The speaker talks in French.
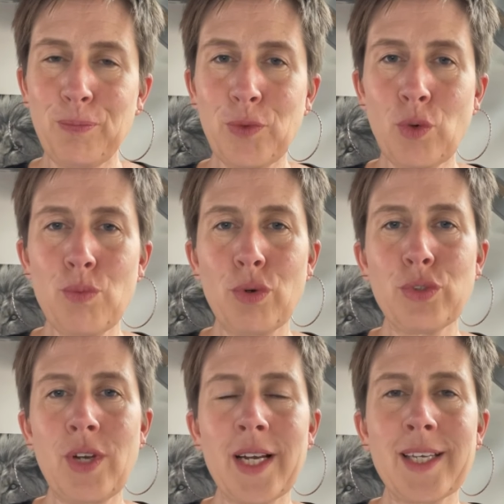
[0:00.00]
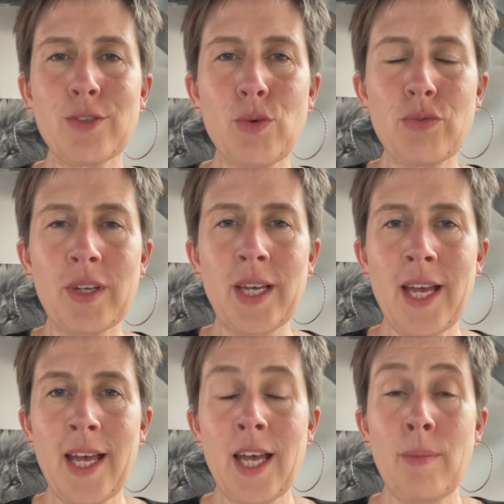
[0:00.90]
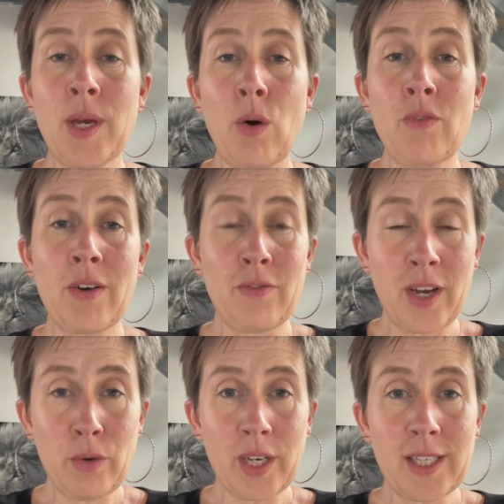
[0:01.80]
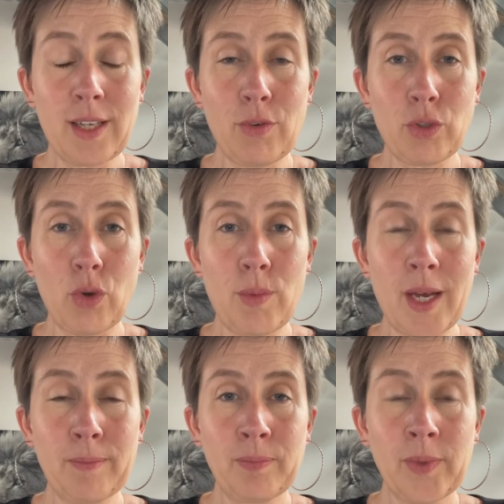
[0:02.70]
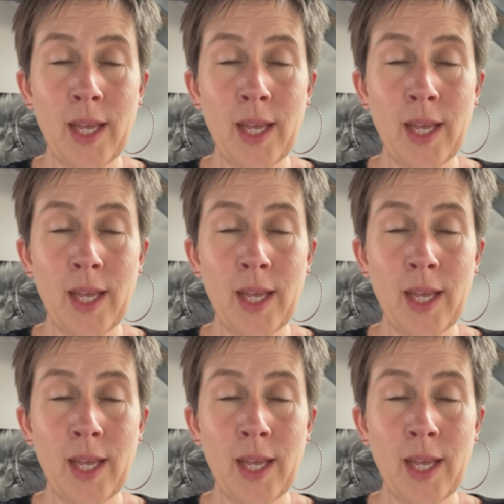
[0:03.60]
Donc pour cela, qu'est-ce qu'on fait Eh bien, on va valoriser votre bien.